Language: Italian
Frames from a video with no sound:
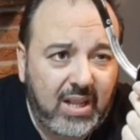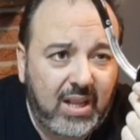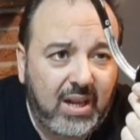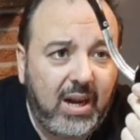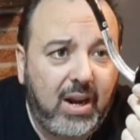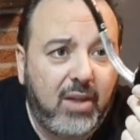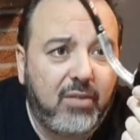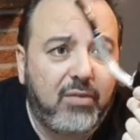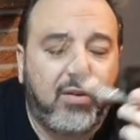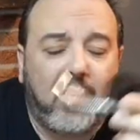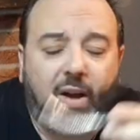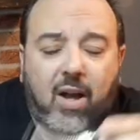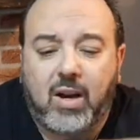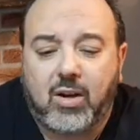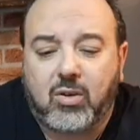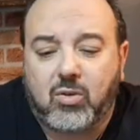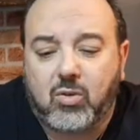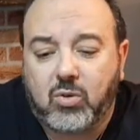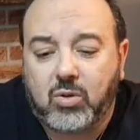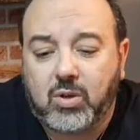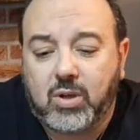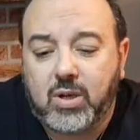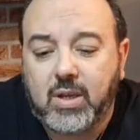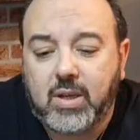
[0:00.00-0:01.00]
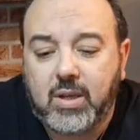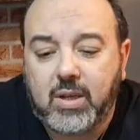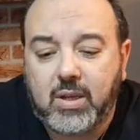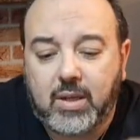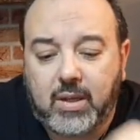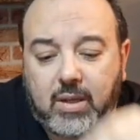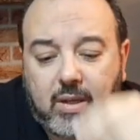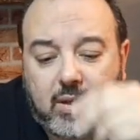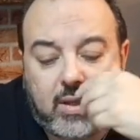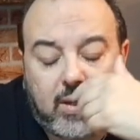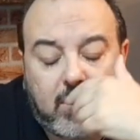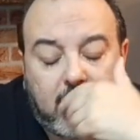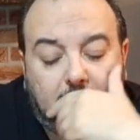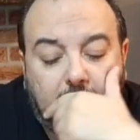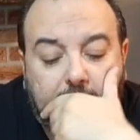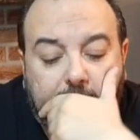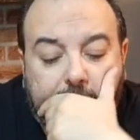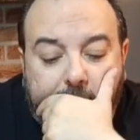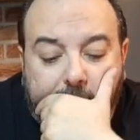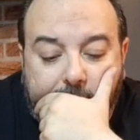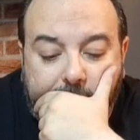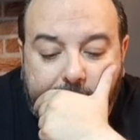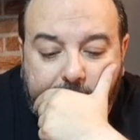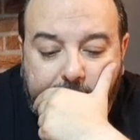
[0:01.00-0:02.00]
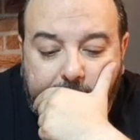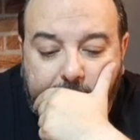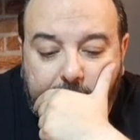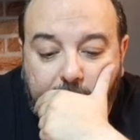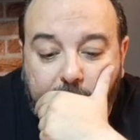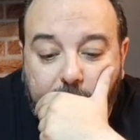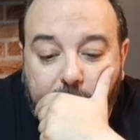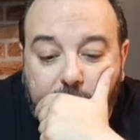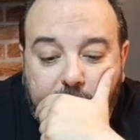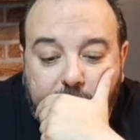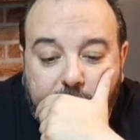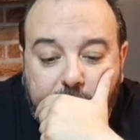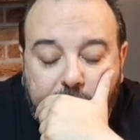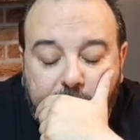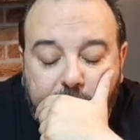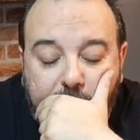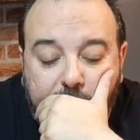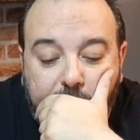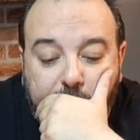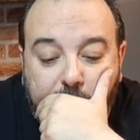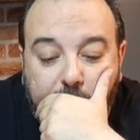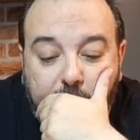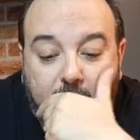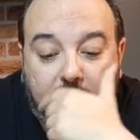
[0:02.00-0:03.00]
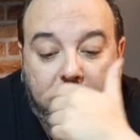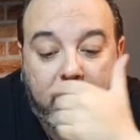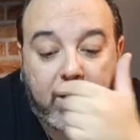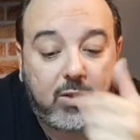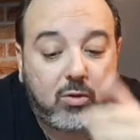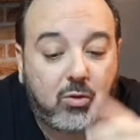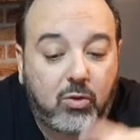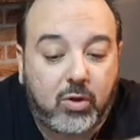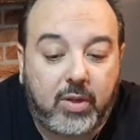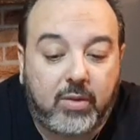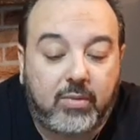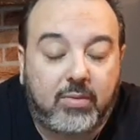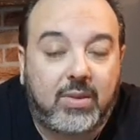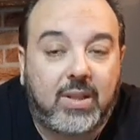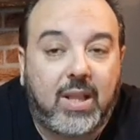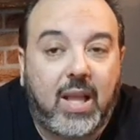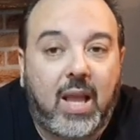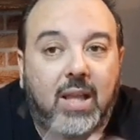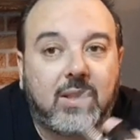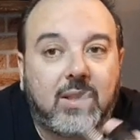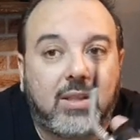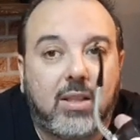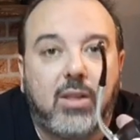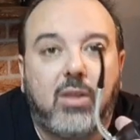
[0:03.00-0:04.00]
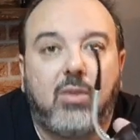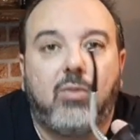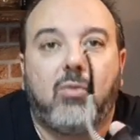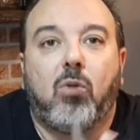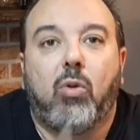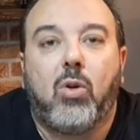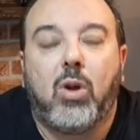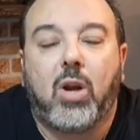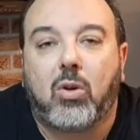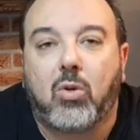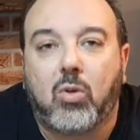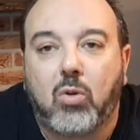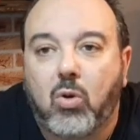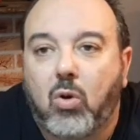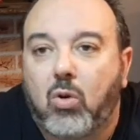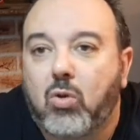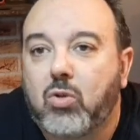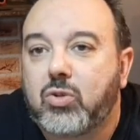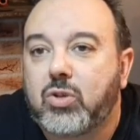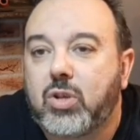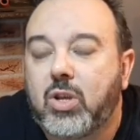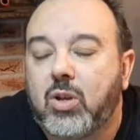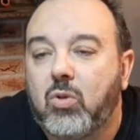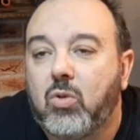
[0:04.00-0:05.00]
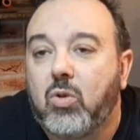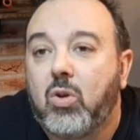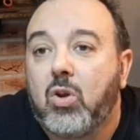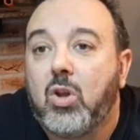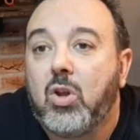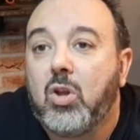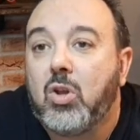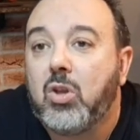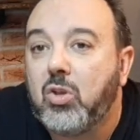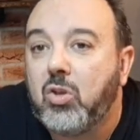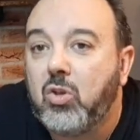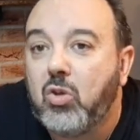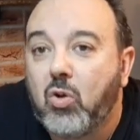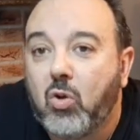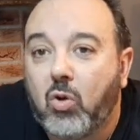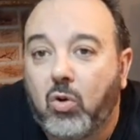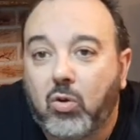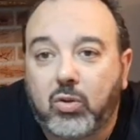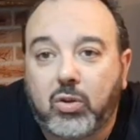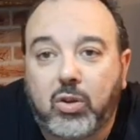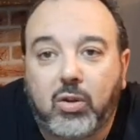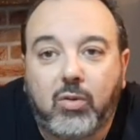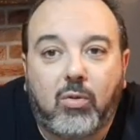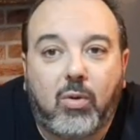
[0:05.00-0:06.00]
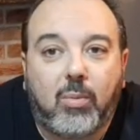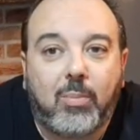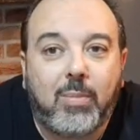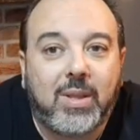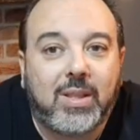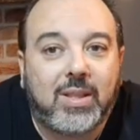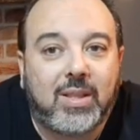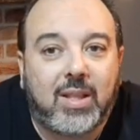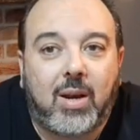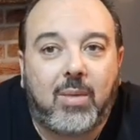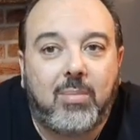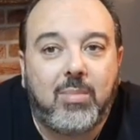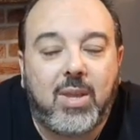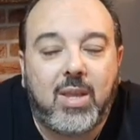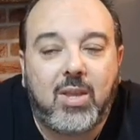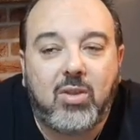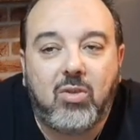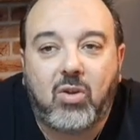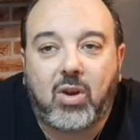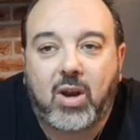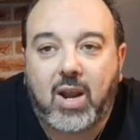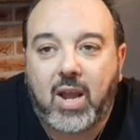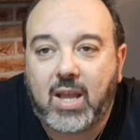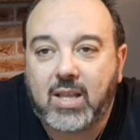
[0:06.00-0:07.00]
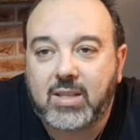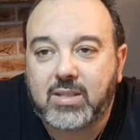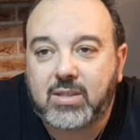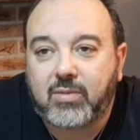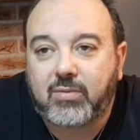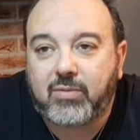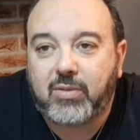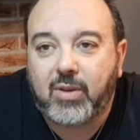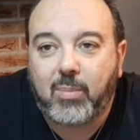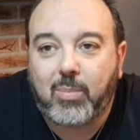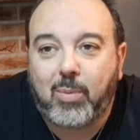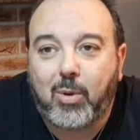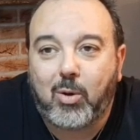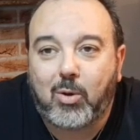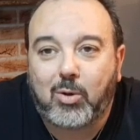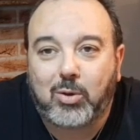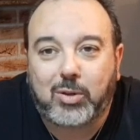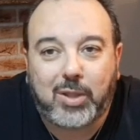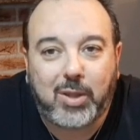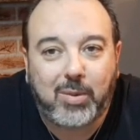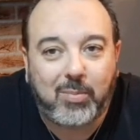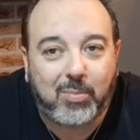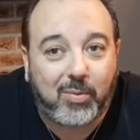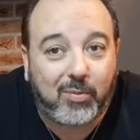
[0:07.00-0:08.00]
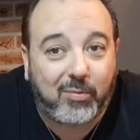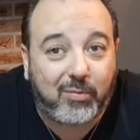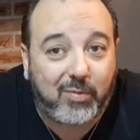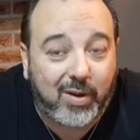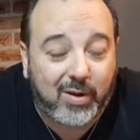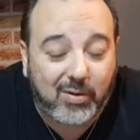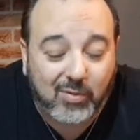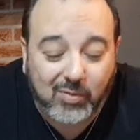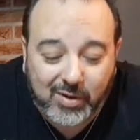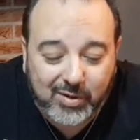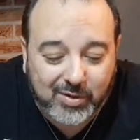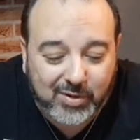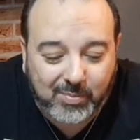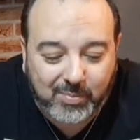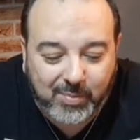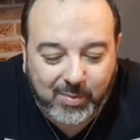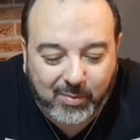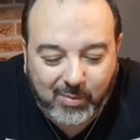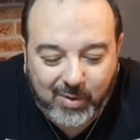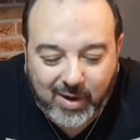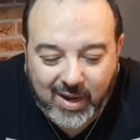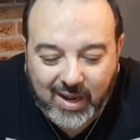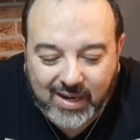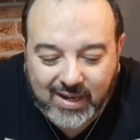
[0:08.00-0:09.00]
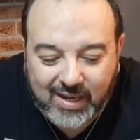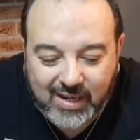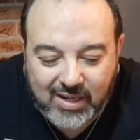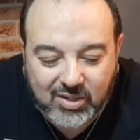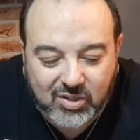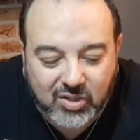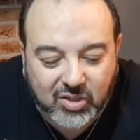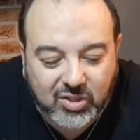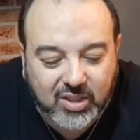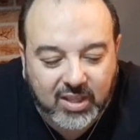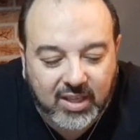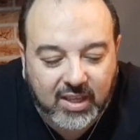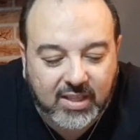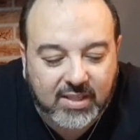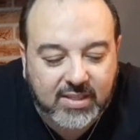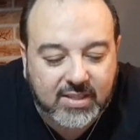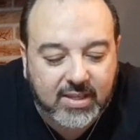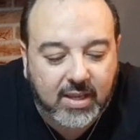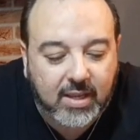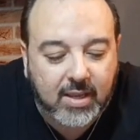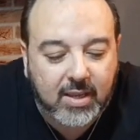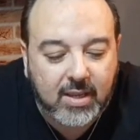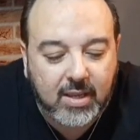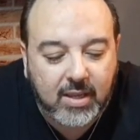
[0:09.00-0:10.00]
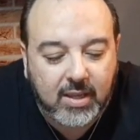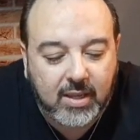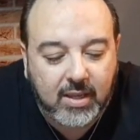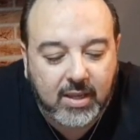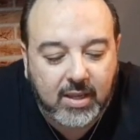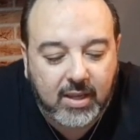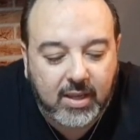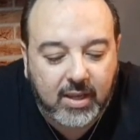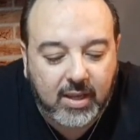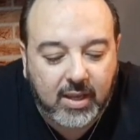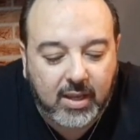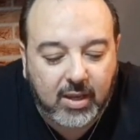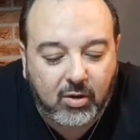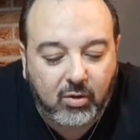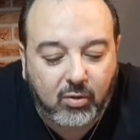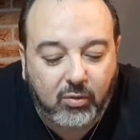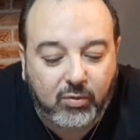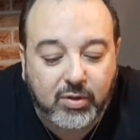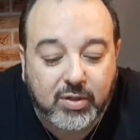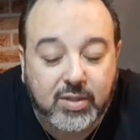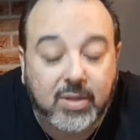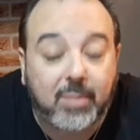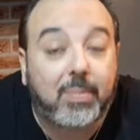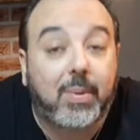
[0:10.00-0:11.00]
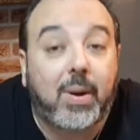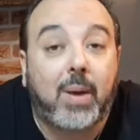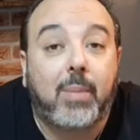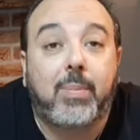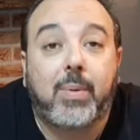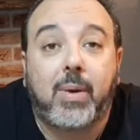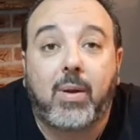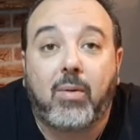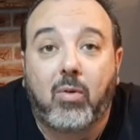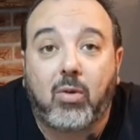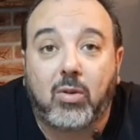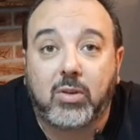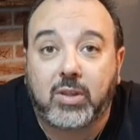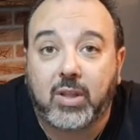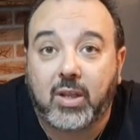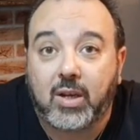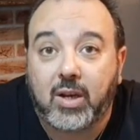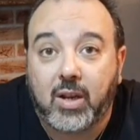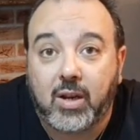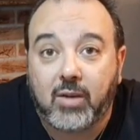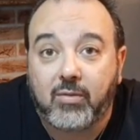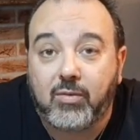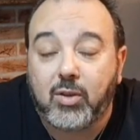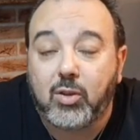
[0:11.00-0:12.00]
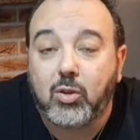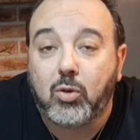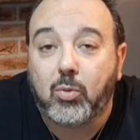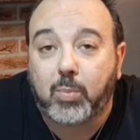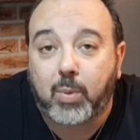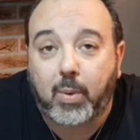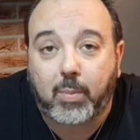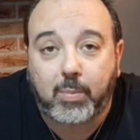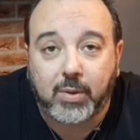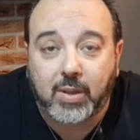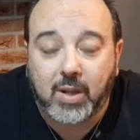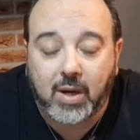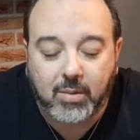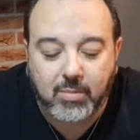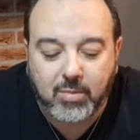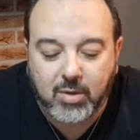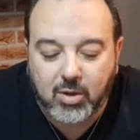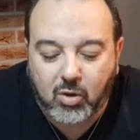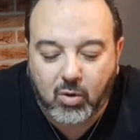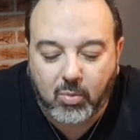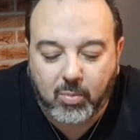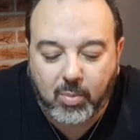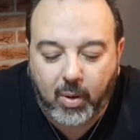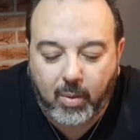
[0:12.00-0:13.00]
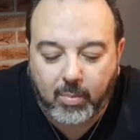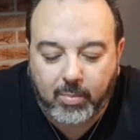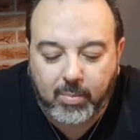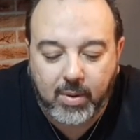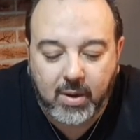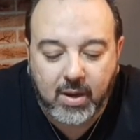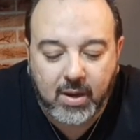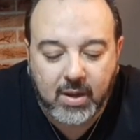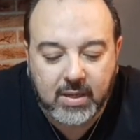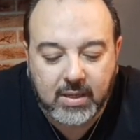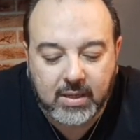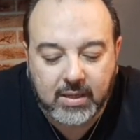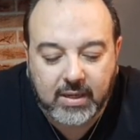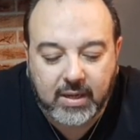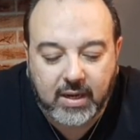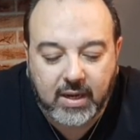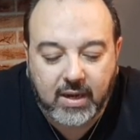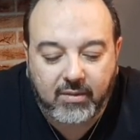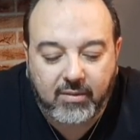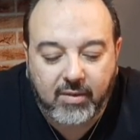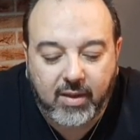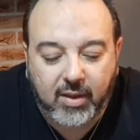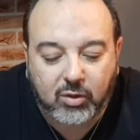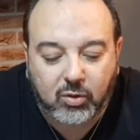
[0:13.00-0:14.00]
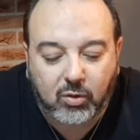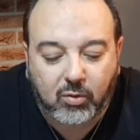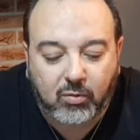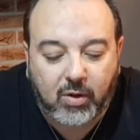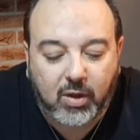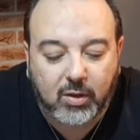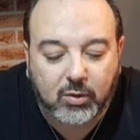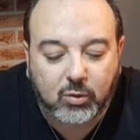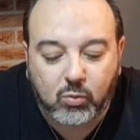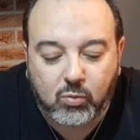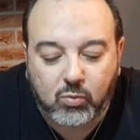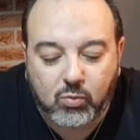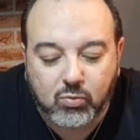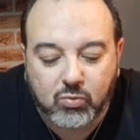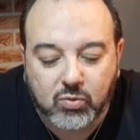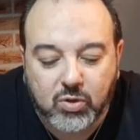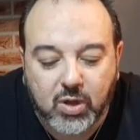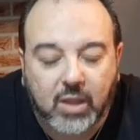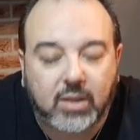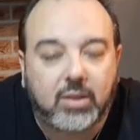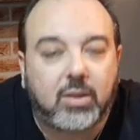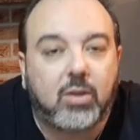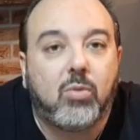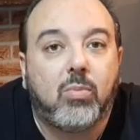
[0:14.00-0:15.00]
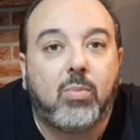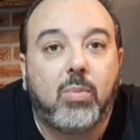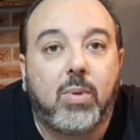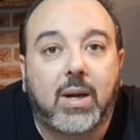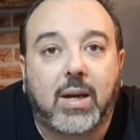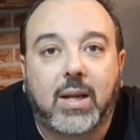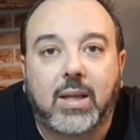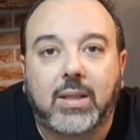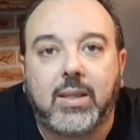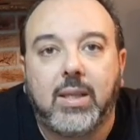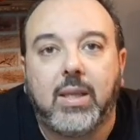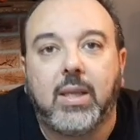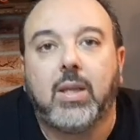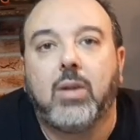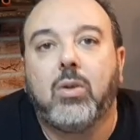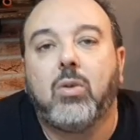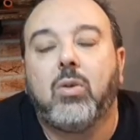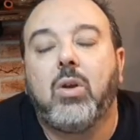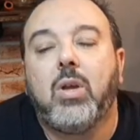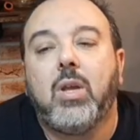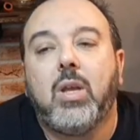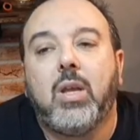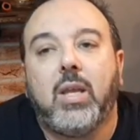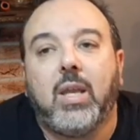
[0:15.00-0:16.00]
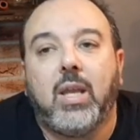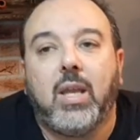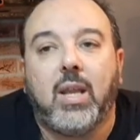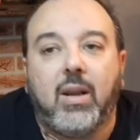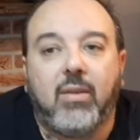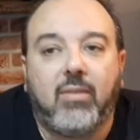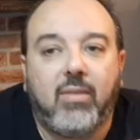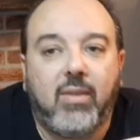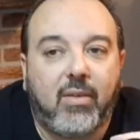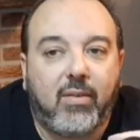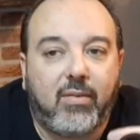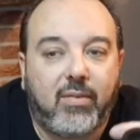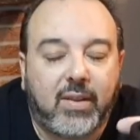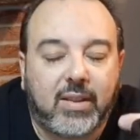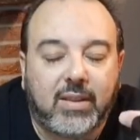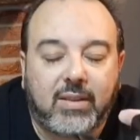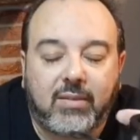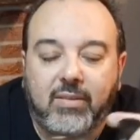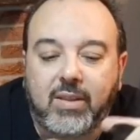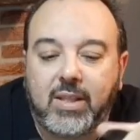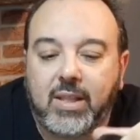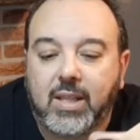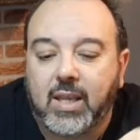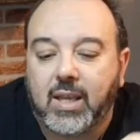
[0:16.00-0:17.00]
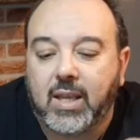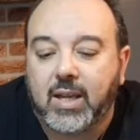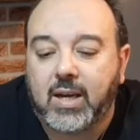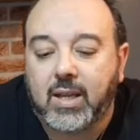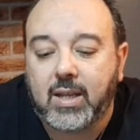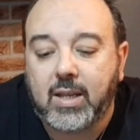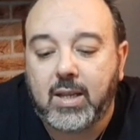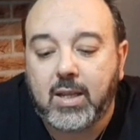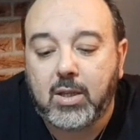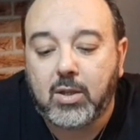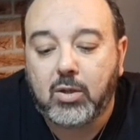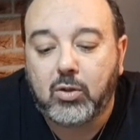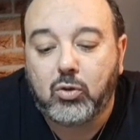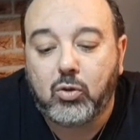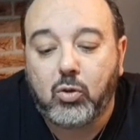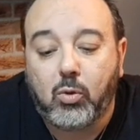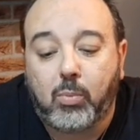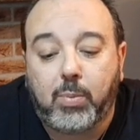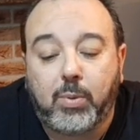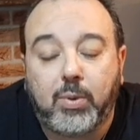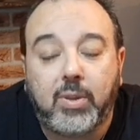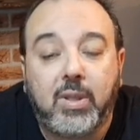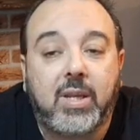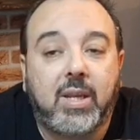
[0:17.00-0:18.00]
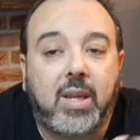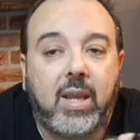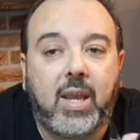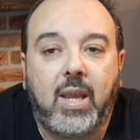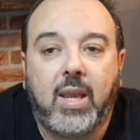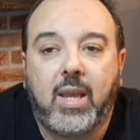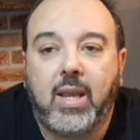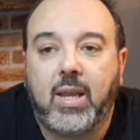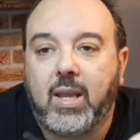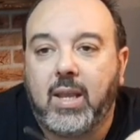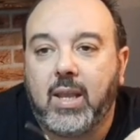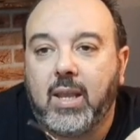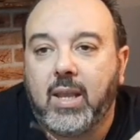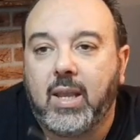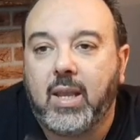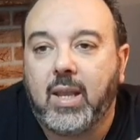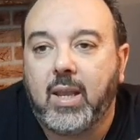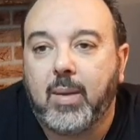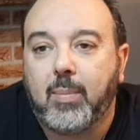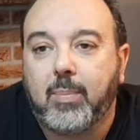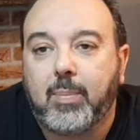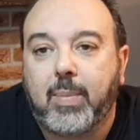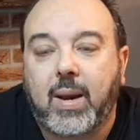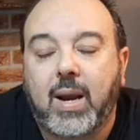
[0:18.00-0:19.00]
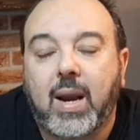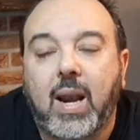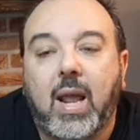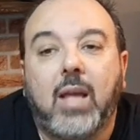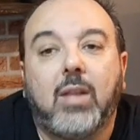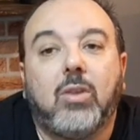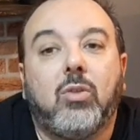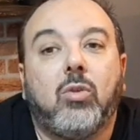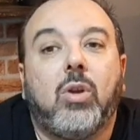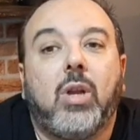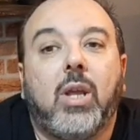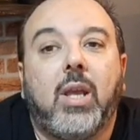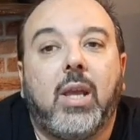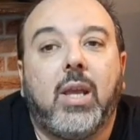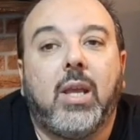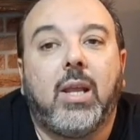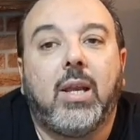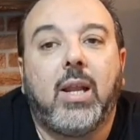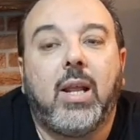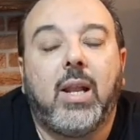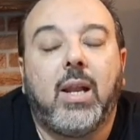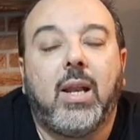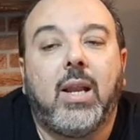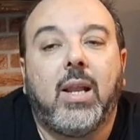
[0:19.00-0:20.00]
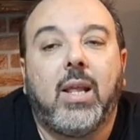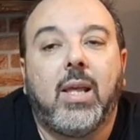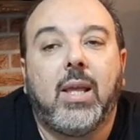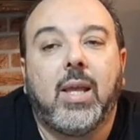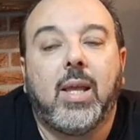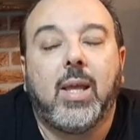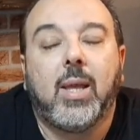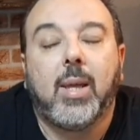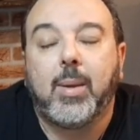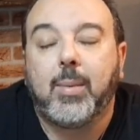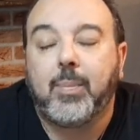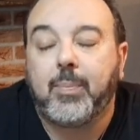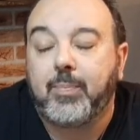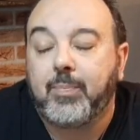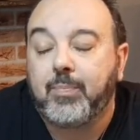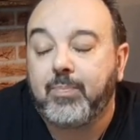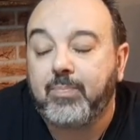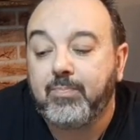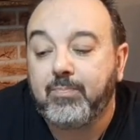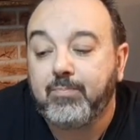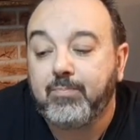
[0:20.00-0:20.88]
la Falcon. Eh, non credo che tanti di voi la conoscano, io devo ammettere la mia ignoranza, fino a poco tempo fa non ne sapevo neanche l'esistenza. Eh, l'ho vista per la prima volta nel video proprio dell'amico Bob che ne aveva trovato uno usato in un mercatino e l'aveva fatta vedere Dopodiché, eh, parlandone nel,